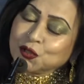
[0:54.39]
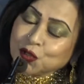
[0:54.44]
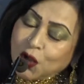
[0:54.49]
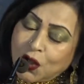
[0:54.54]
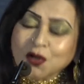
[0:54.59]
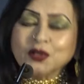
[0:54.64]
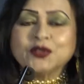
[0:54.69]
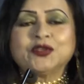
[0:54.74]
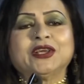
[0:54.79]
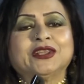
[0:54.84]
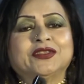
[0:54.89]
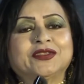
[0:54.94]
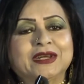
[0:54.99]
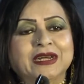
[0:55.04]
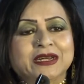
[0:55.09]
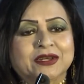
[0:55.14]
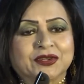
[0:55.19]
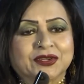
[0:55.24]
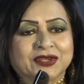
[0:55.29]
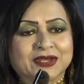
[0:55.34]
চলচ্চিত্রে
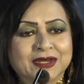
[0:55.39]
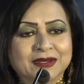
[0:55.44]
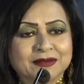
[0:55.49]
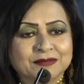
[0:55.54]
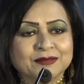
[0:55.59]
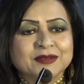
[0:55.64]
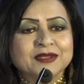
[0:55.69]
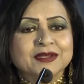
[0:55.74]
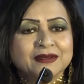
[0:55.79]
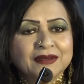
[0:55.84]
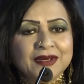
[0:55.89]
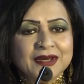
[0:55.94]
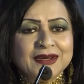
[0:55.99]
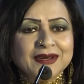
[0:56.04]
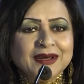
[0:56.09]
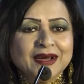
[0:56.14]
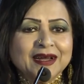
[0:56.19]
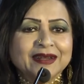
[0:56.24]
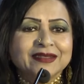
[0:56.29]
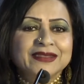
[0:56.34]
এসছে
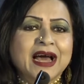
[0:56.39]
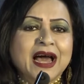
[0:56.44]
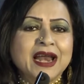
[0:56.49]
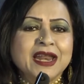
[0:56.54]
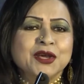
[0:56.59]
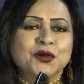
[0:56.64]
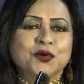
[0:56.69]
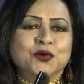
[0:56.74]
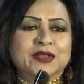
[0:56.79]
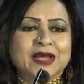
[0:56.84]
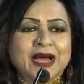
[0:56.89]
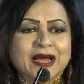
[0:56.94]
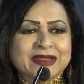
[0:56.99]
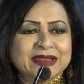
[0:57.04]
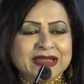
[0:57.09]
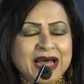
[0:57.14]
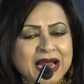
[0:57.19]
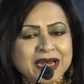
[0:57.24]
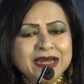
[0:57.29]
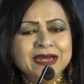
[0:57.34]
আর তালি কোথায়
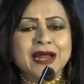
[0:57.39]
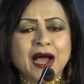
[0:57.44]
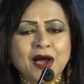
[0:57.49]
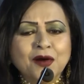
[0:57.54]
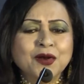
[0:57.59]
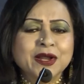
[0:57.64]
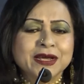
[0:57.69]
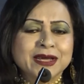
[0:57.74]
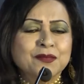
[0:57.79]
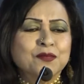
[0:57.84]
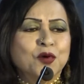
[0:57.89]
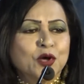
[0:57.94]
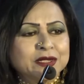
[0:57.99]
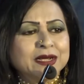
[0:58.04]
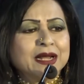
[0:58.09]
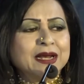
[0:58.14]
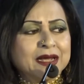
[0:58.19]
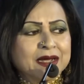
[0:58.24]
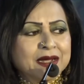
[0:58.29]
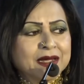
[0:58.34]
তালি না হলে কি
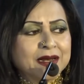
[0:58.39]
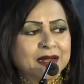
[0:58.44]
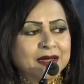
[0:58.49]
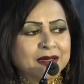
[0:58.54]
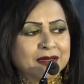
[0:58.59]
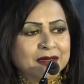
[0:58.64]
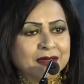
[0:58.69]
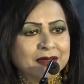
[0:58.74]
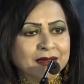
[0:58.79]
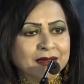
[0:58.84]
মজা লাগে নাকি